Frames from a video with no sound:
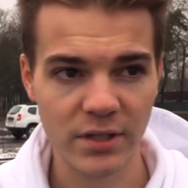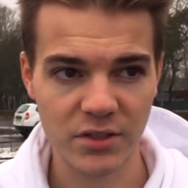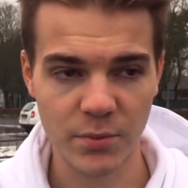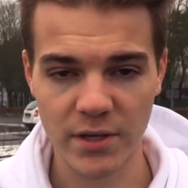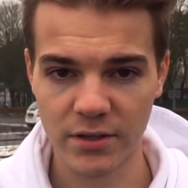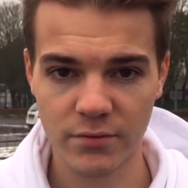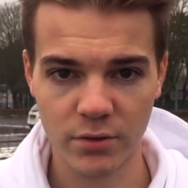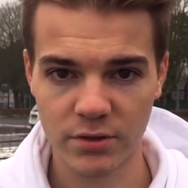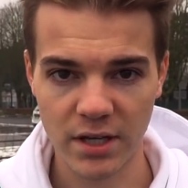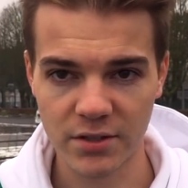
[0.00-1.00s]
dass ich mich jetzt
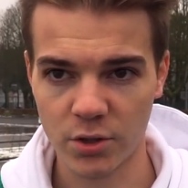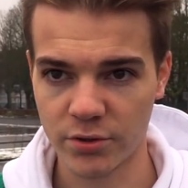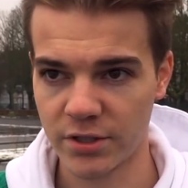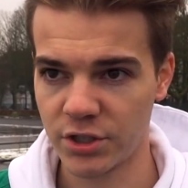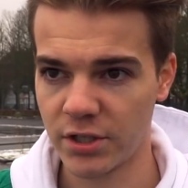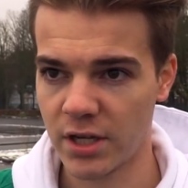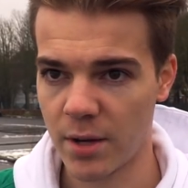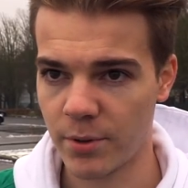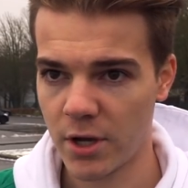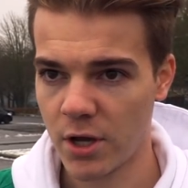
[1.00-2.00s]
für das Auto entschieden
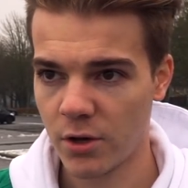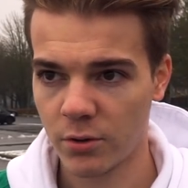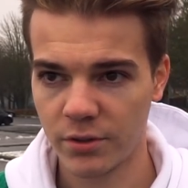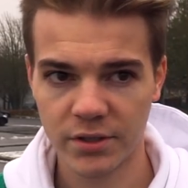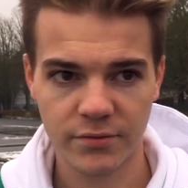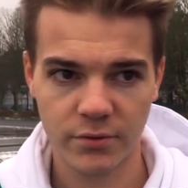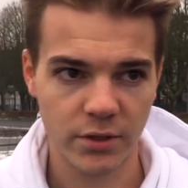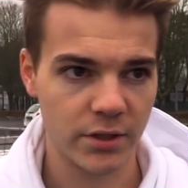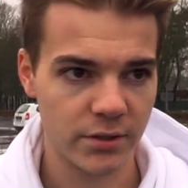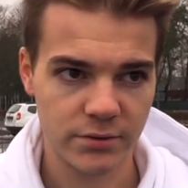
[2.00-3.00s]
habe und nicht
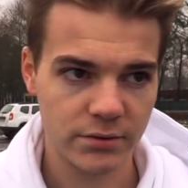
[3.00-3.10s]
für,